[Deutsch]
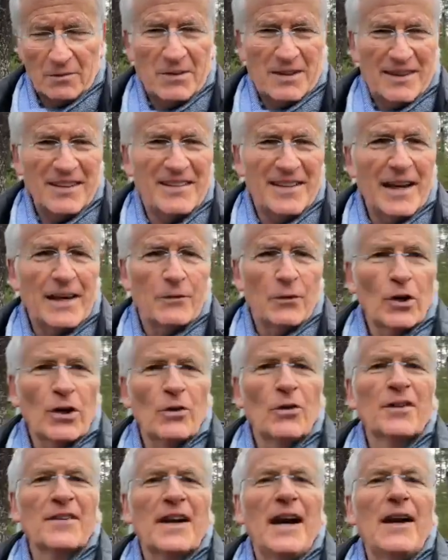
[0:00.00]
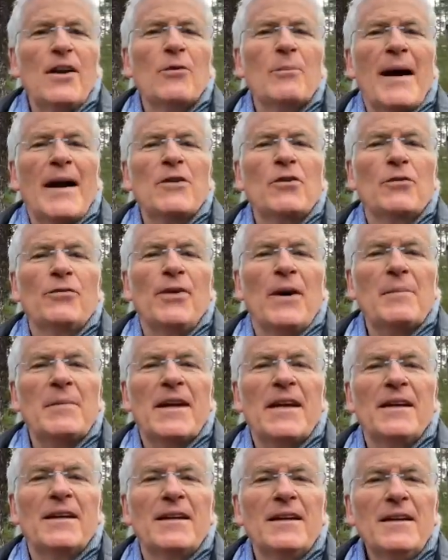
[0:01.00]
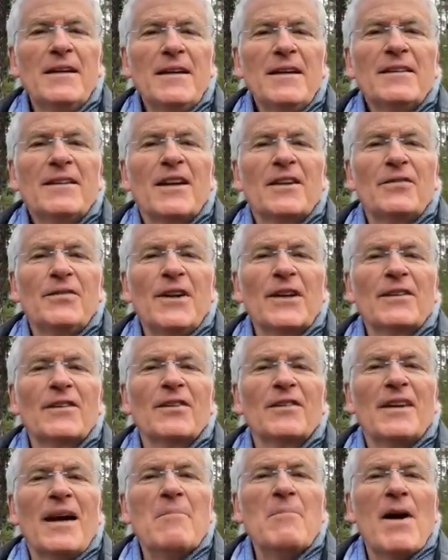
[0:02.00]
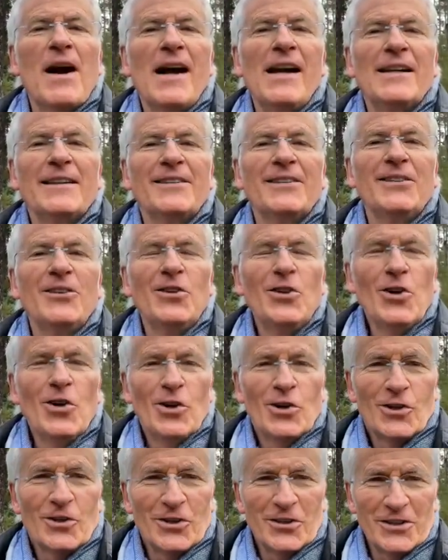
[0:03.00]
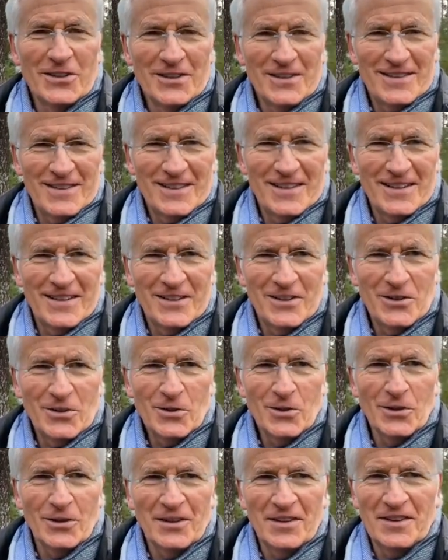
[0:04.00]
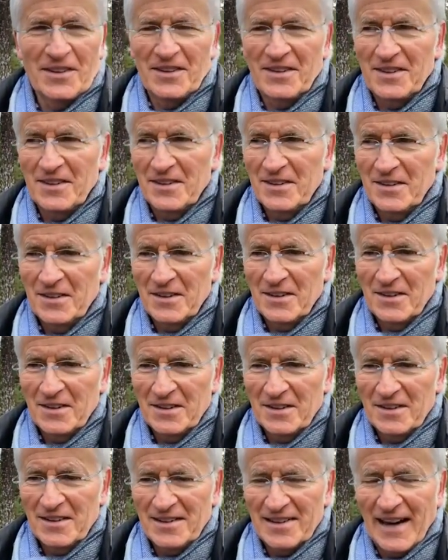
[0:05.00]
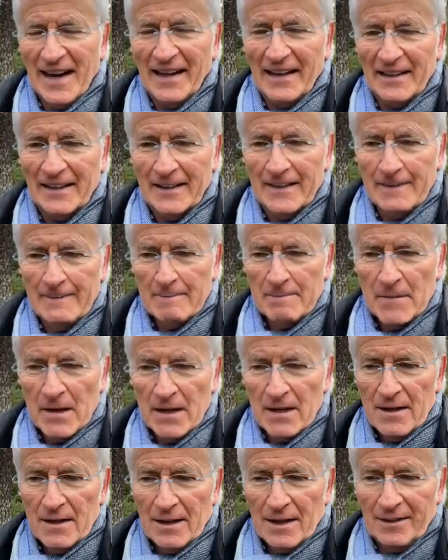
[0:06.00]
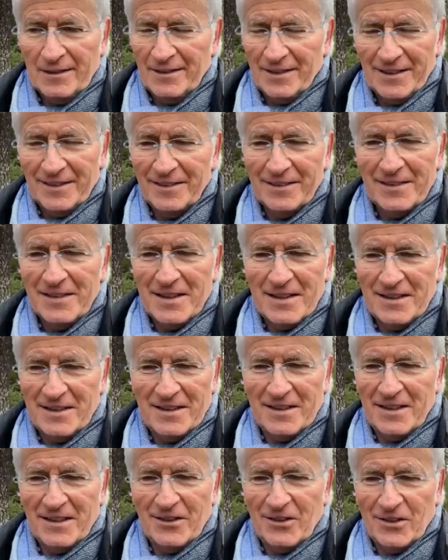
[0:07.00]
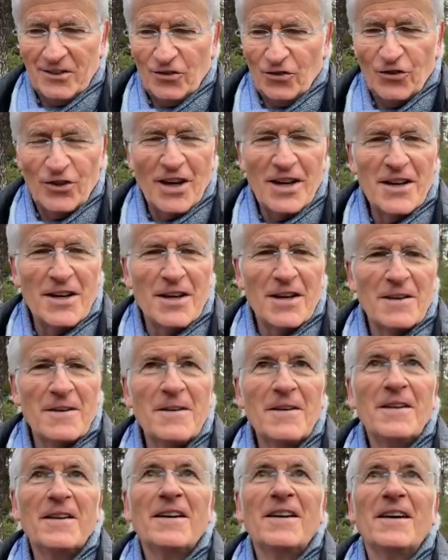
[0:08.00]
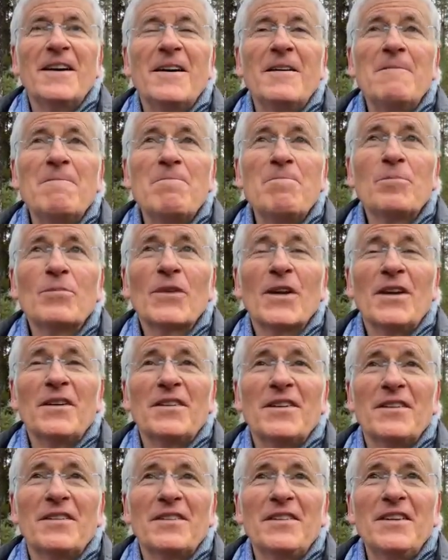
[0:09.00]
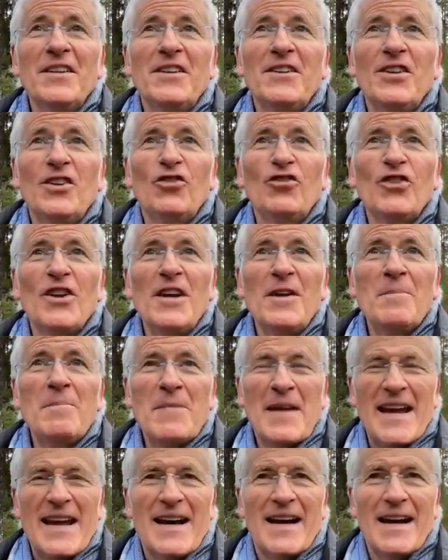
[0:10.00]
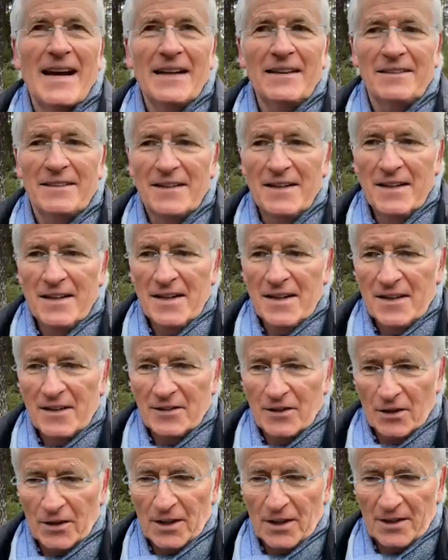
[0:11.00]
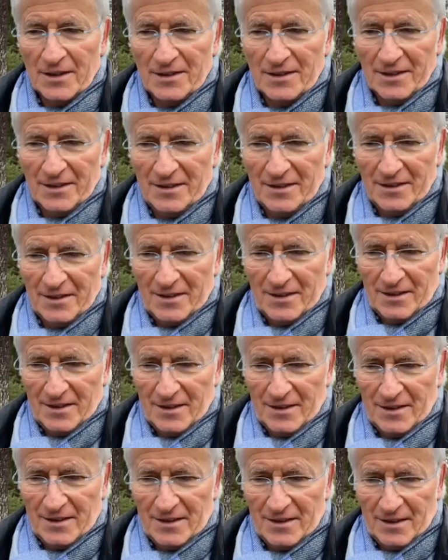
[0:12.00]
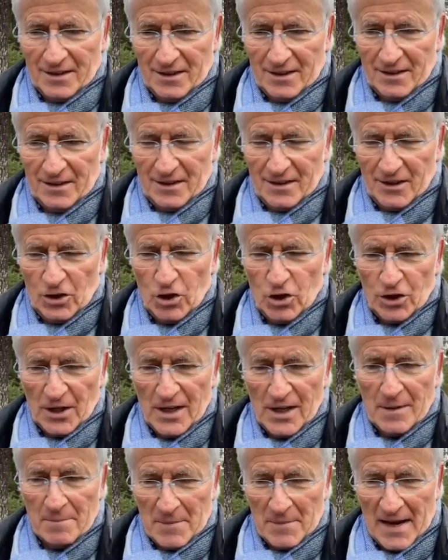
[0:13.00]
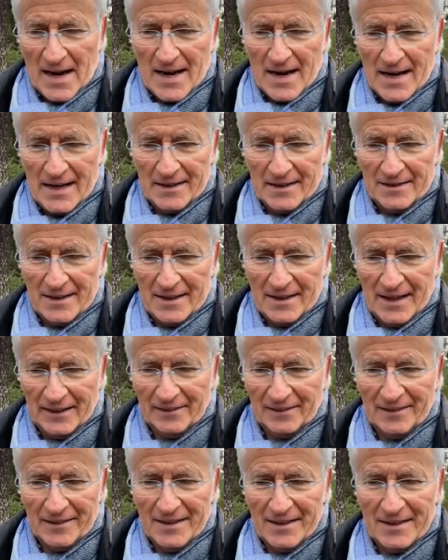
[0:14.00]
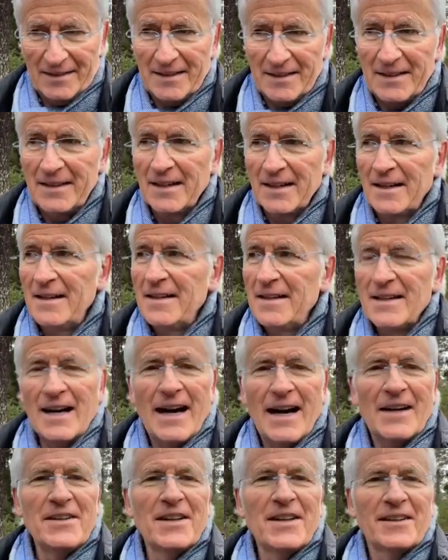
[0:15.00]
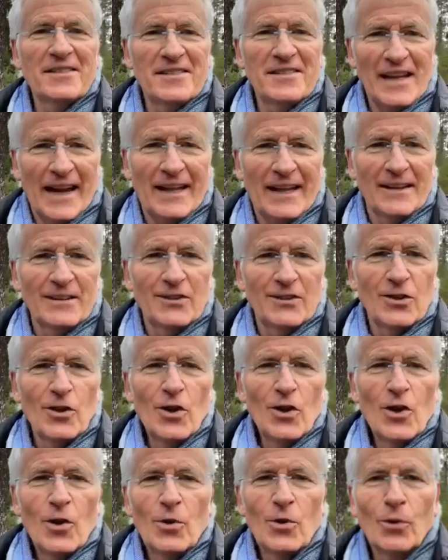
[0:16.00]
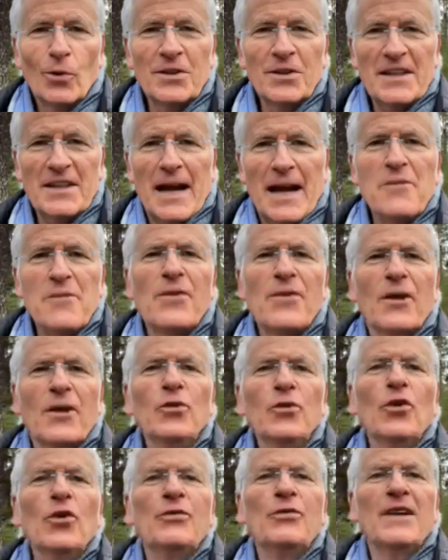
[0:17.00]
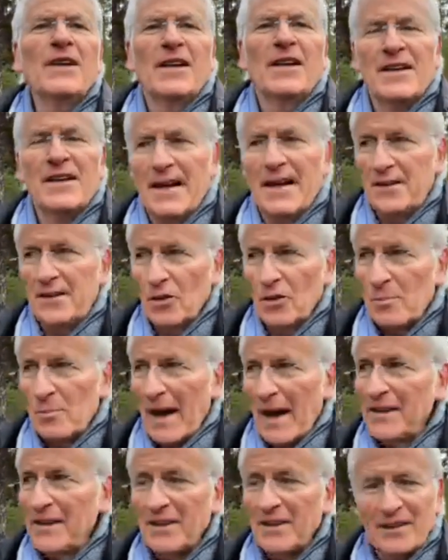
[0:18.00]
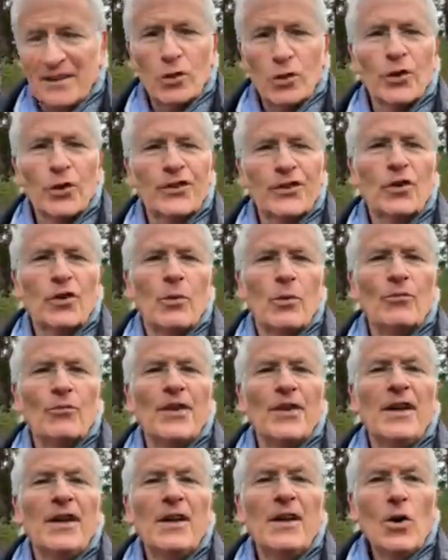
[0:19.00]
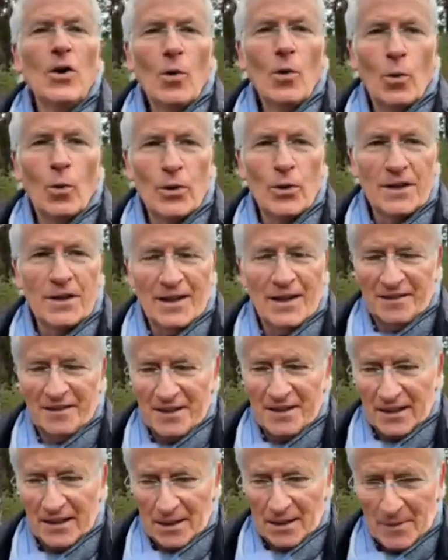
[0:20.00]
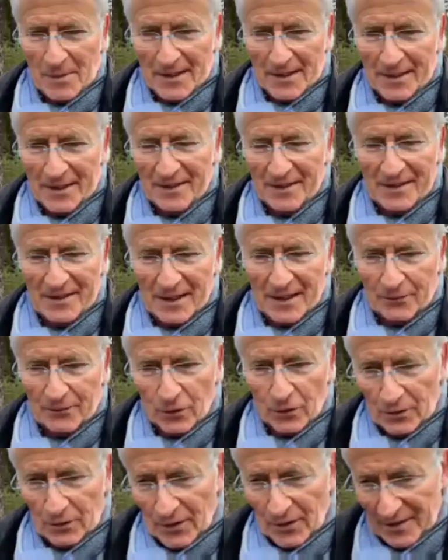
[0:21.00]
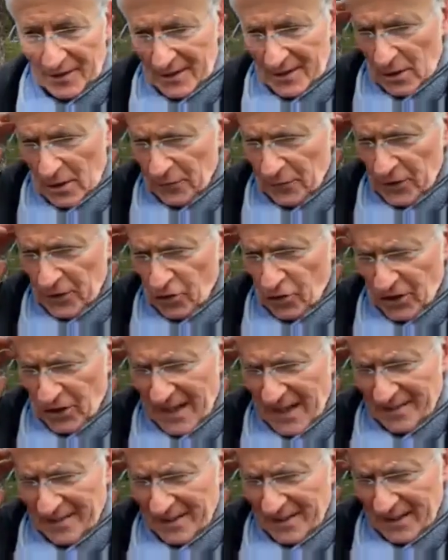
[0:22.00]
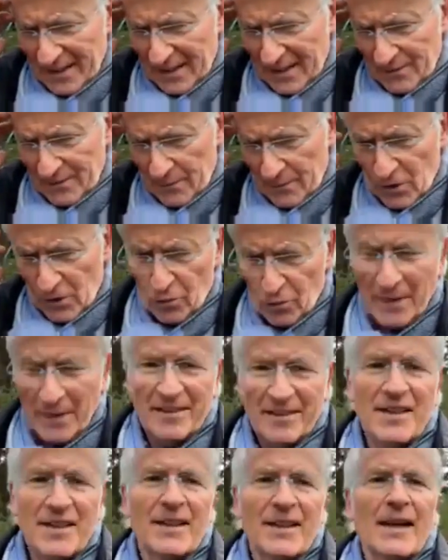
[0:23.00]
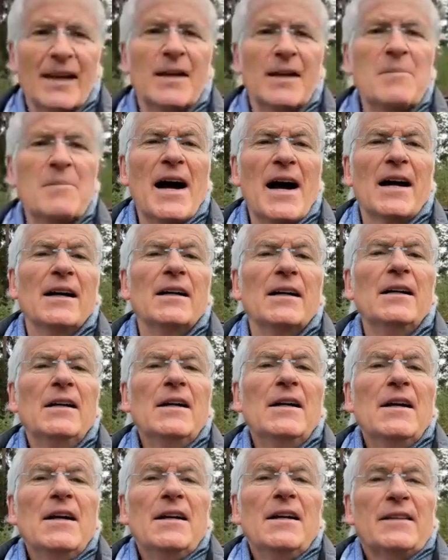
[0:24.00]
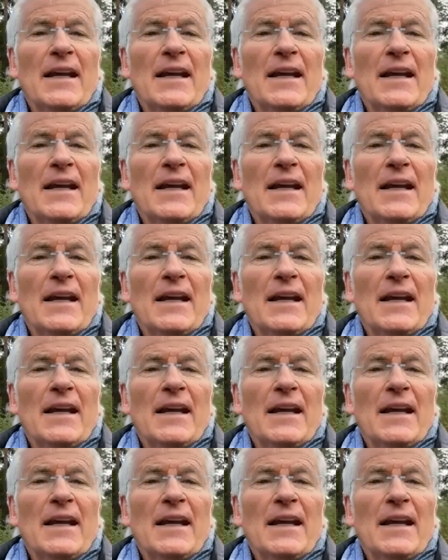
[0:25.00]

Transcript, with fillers: Und ich sage wirklich unsere Hallo Meinung Familie, dass wir zusammenhalten und äh, uns zeigen, es ist nicht die stille, äh, es ist nicht die stille Mehrheit, sondern es ist äh, die, die stille Mehrheit, die letztlich hier anders denkt und die einfach nur wieder in einen normalen Diskurs kommen will, ohne dass sie kriminalisiert wird, wenn sie auf die Straße geht, wenn wir Spaziergänge machen.